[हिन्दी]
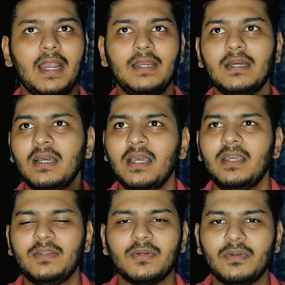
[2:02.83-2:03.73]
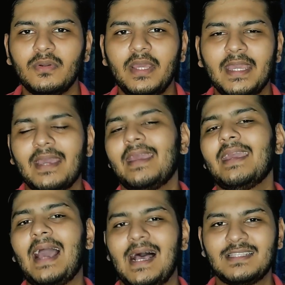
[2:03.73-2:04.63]
एंड यू नो एक एक
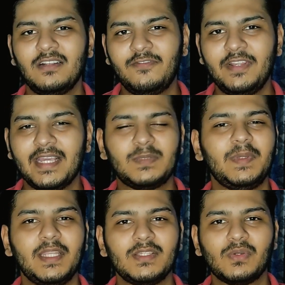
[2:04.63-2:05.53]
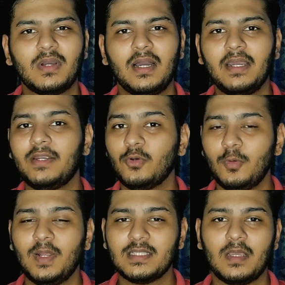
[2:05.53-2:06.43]
हासिल फ्री एक्सपीरियंस होगा टोल
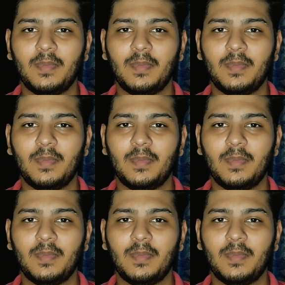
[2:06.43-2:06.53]
प्लाजा